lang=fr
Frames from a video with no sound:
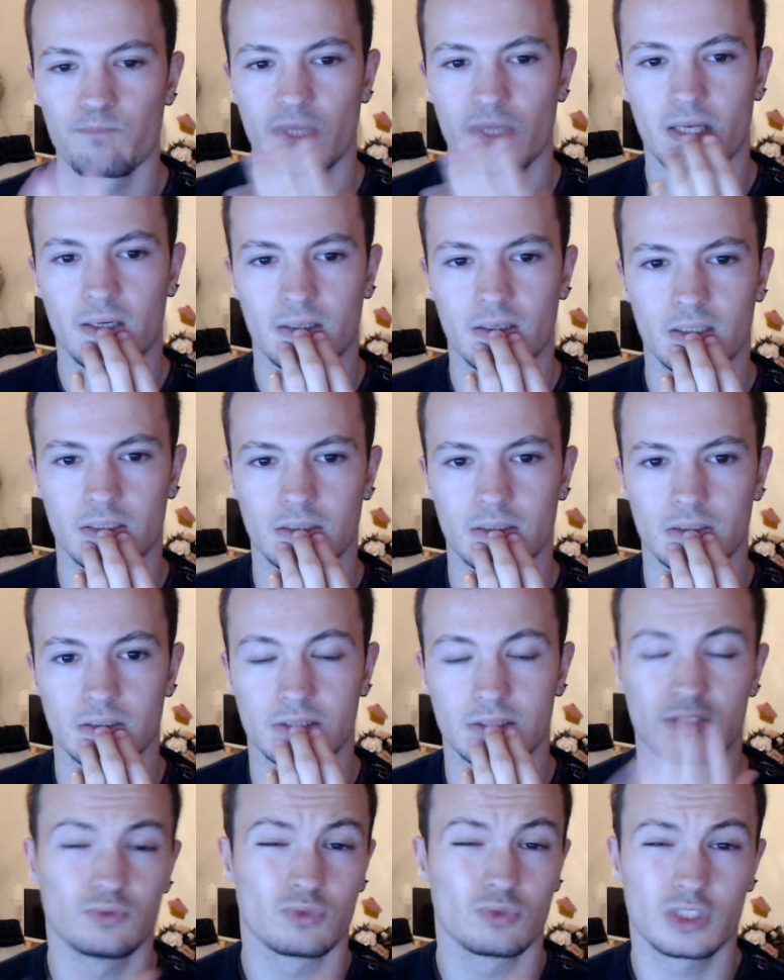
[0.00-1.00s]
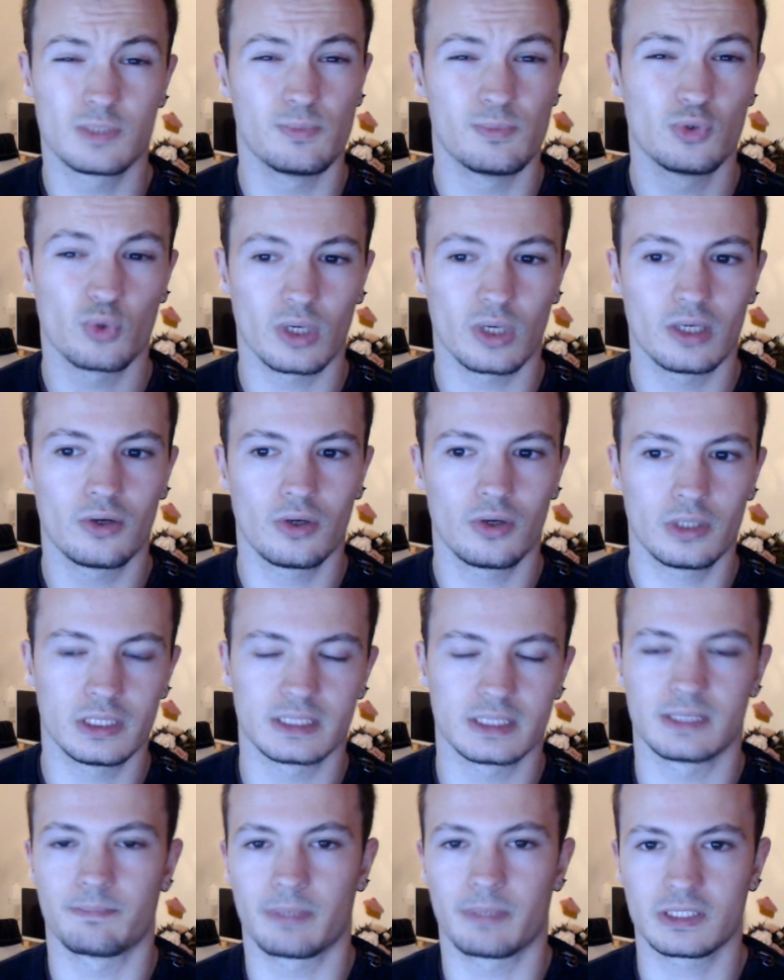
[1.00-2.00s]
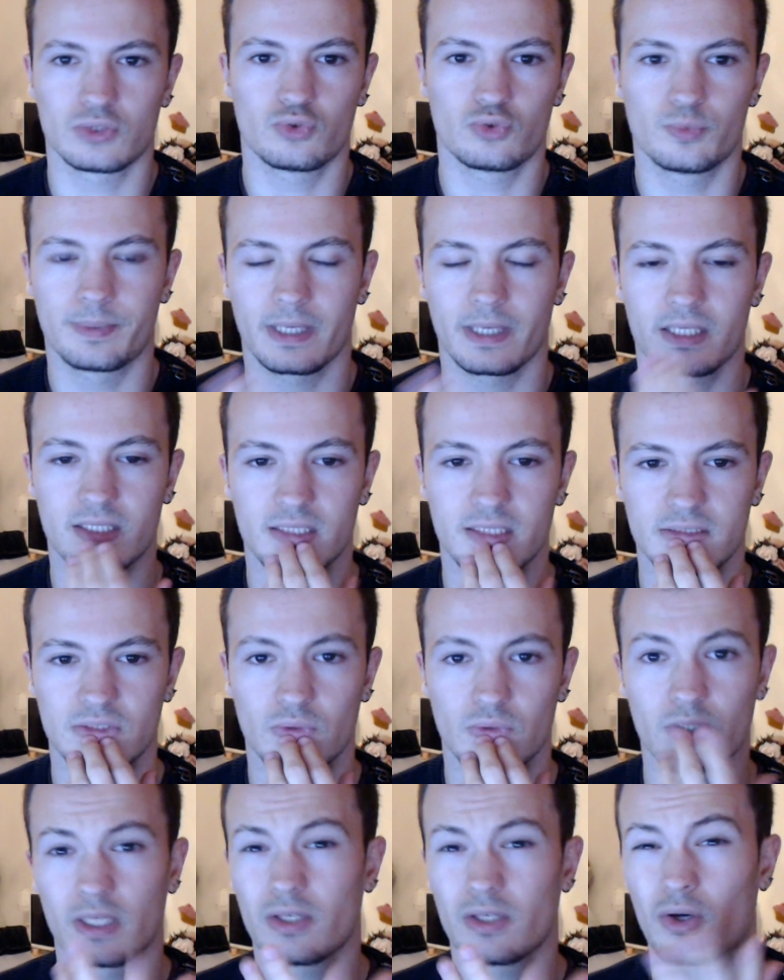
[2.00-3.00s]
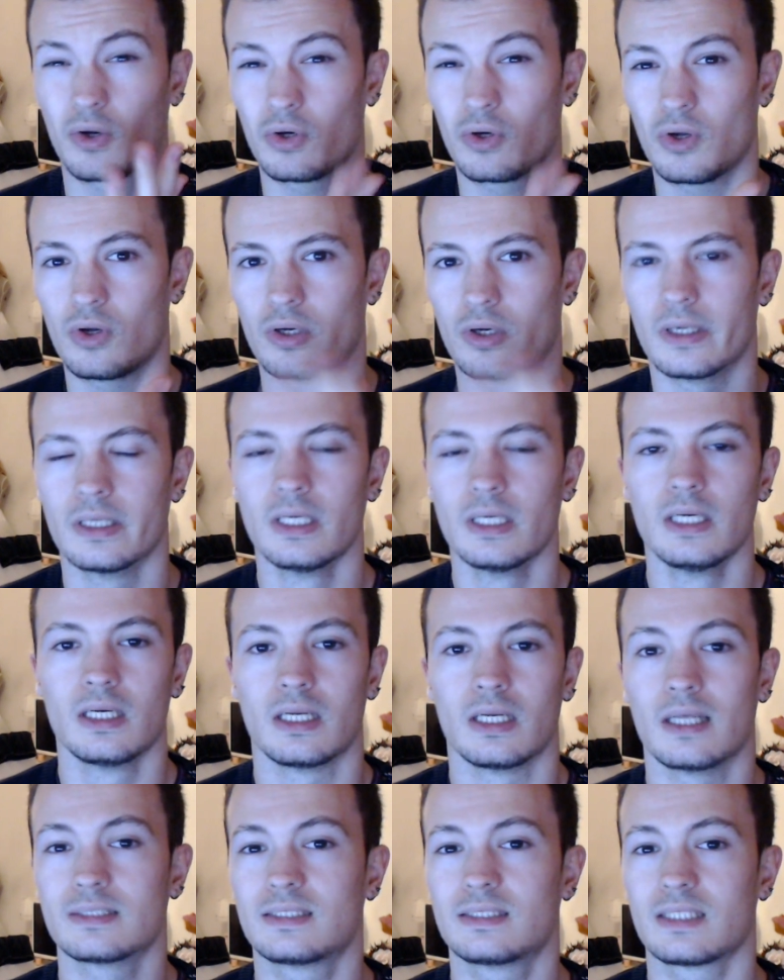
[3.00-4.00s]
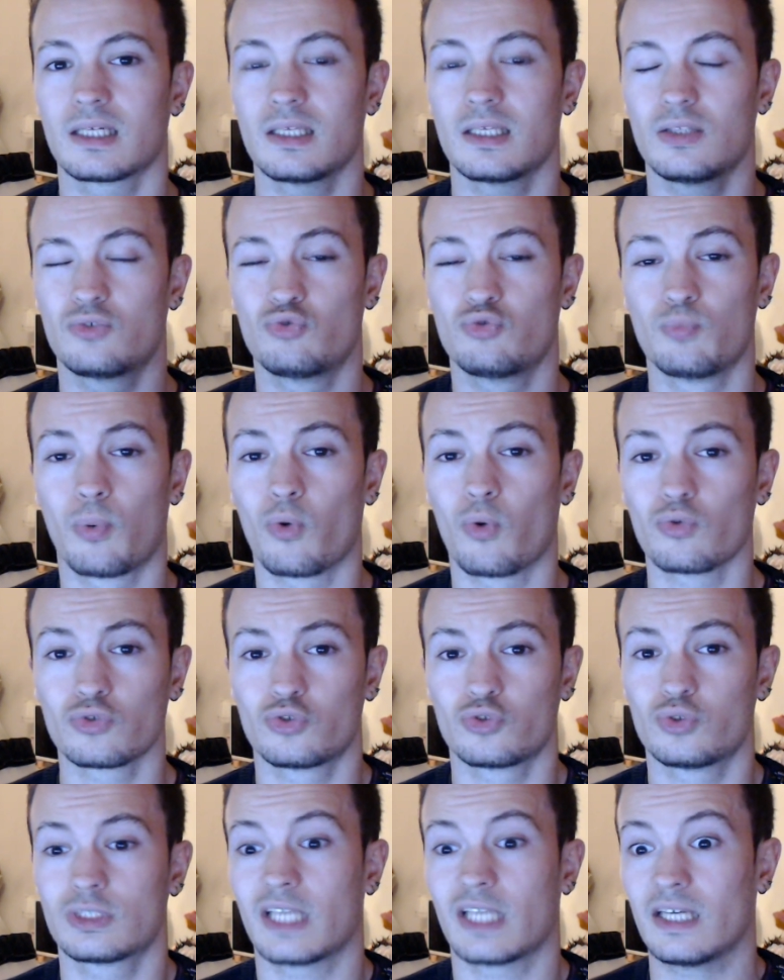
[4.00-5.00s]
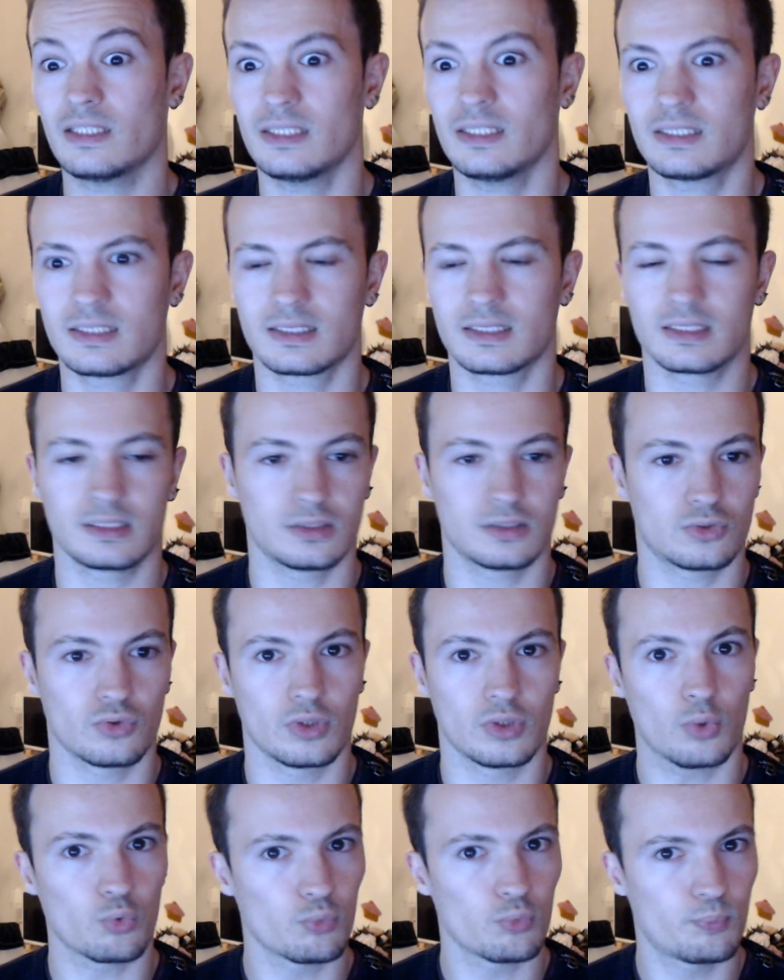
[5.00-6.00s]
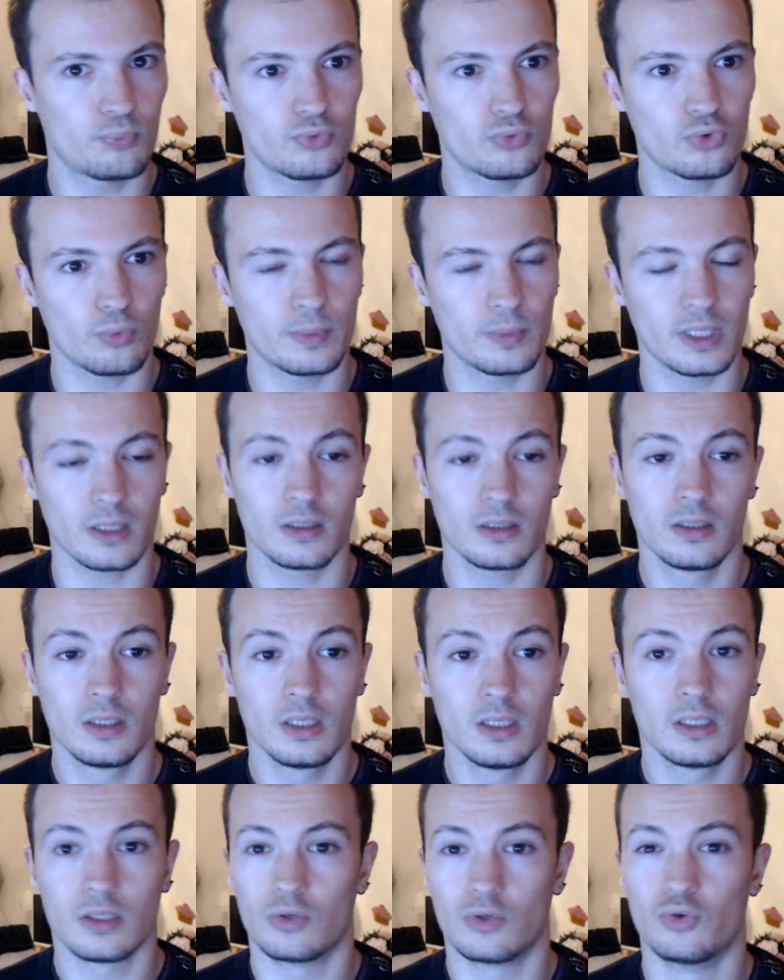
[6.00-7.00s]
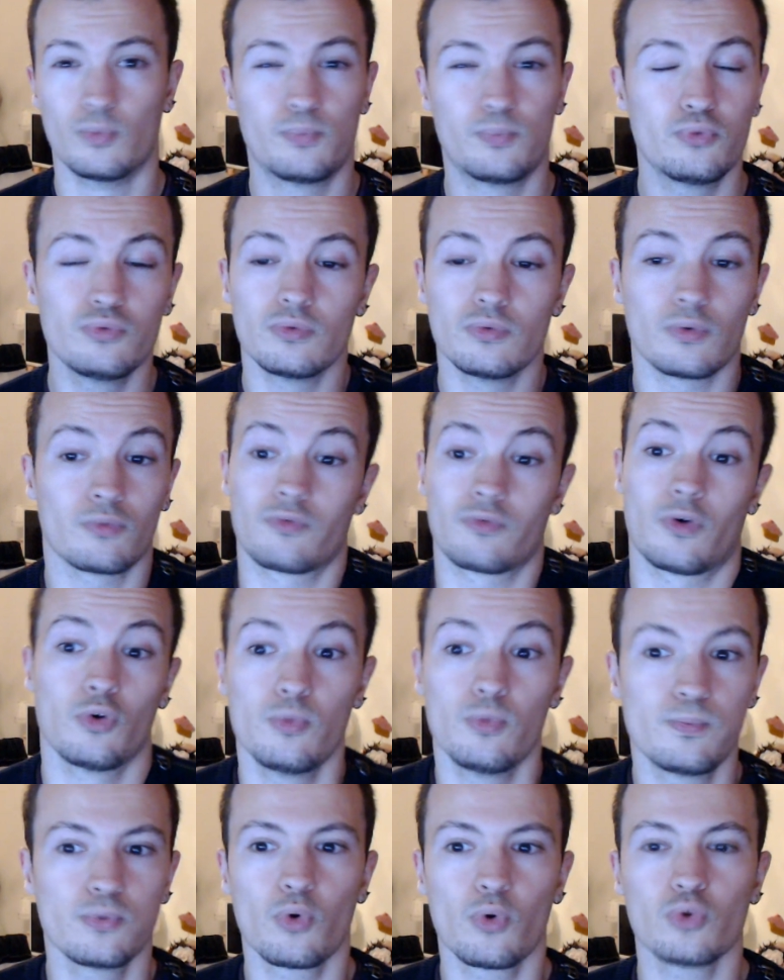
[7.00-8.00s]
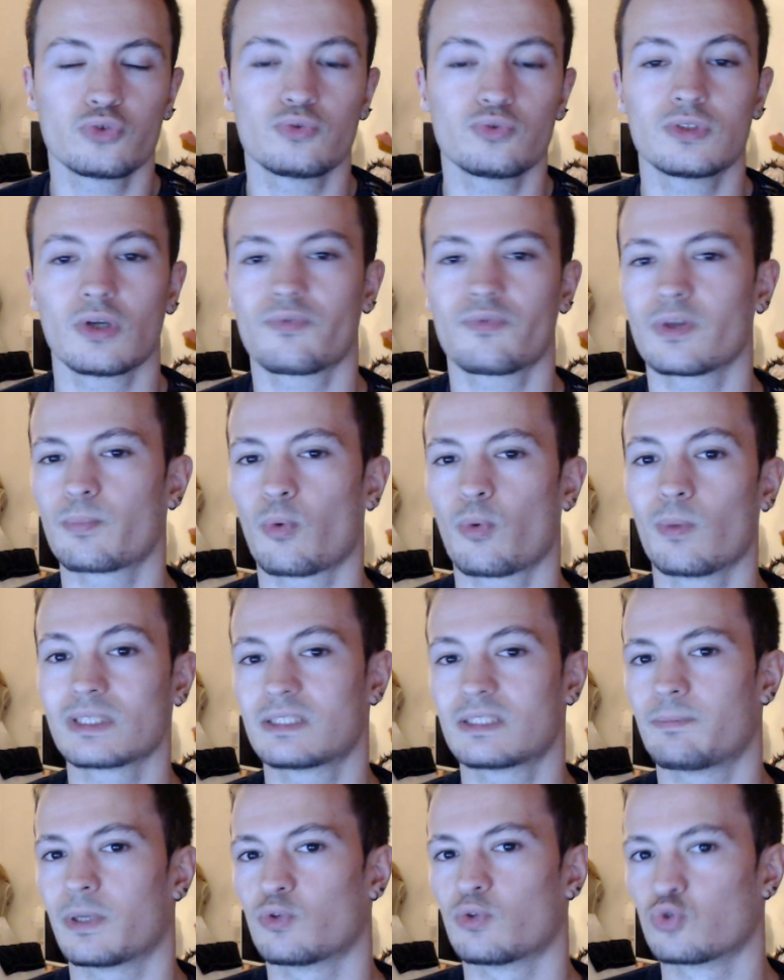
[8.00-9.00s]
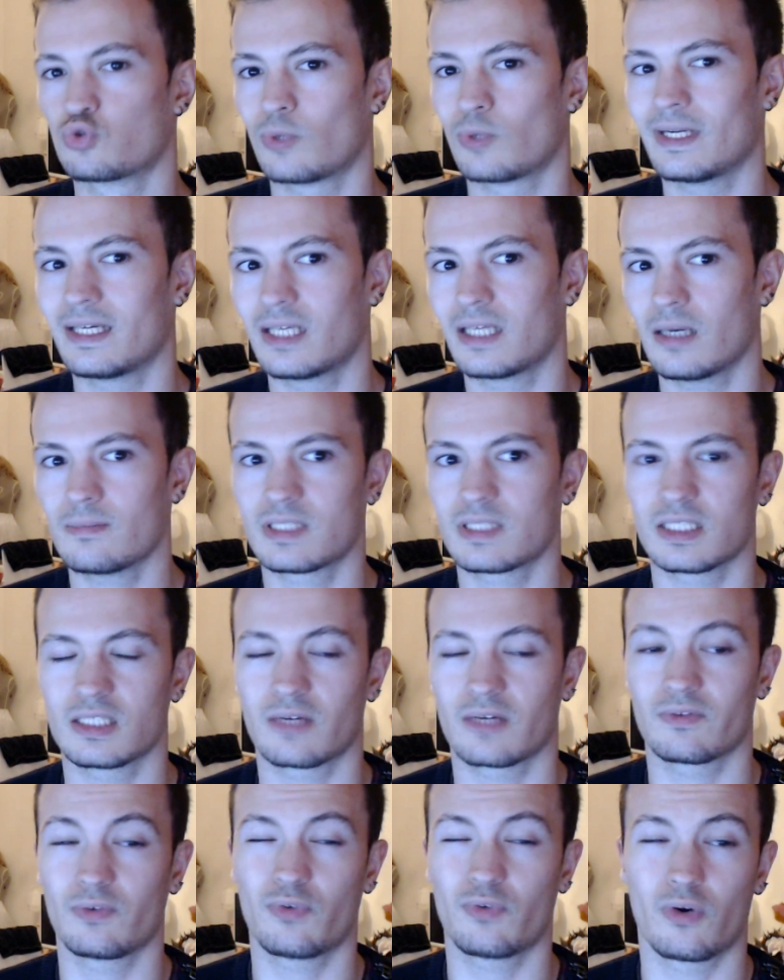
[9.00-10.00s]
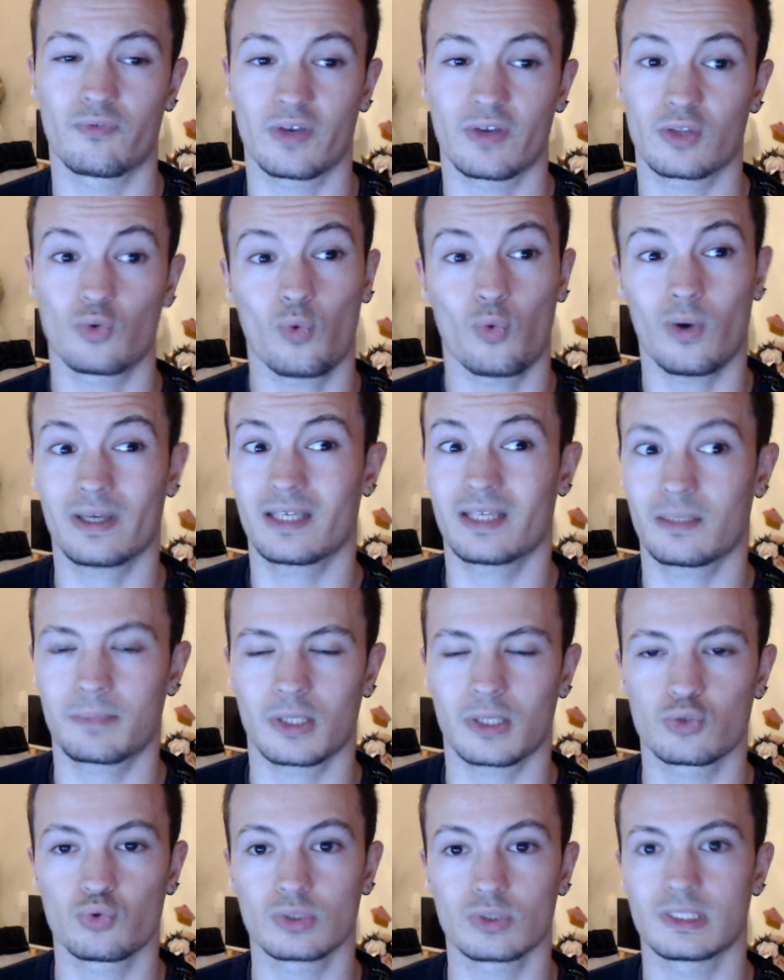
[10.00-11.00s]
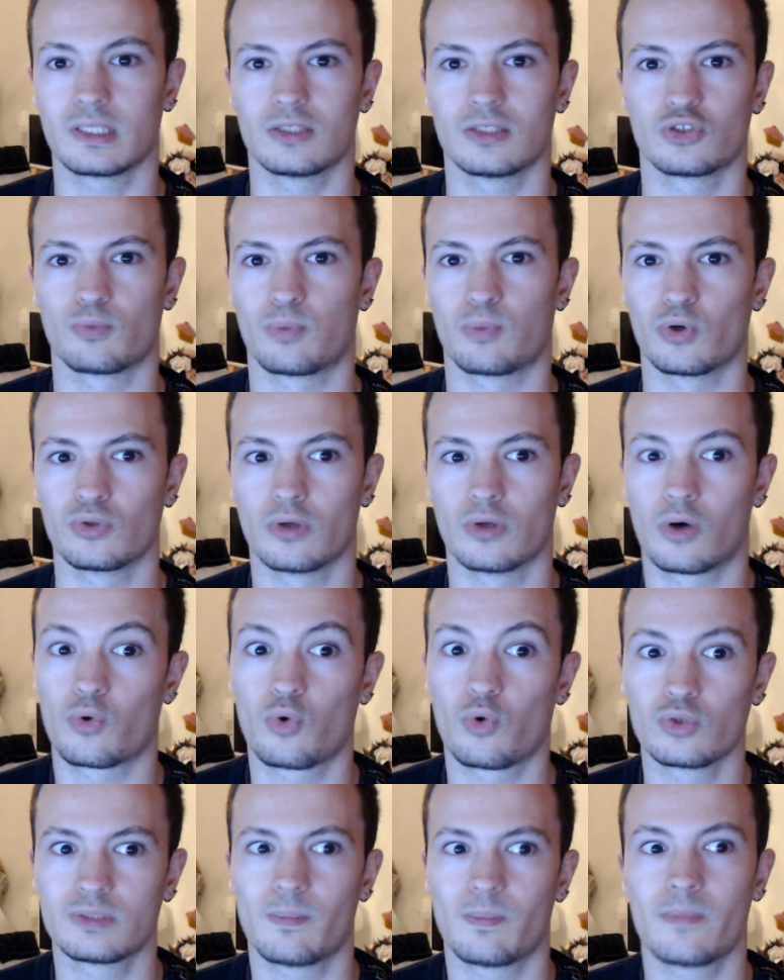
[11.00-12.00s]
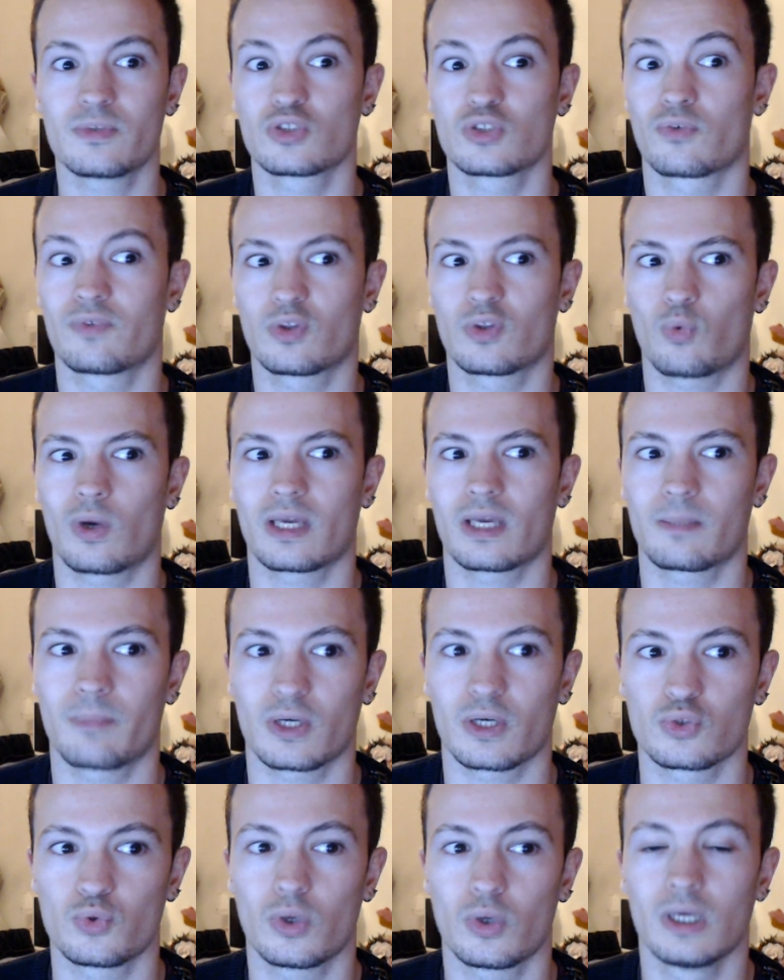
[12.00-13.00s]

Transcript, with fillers: euh, sinon je diminuerai LOL et c'est pas super intéressant. D'ailleurs LOL, la série du bronze jusqu'à X qui se déroule plutôt bien. Le plus, le plus gros souci en fait pour moi c'est pas de jouer les games, c'est que j'arrive des fois à en faire 3-4 par jour, c'est de les upload. En gros même si j'en fais 3-4 par jour,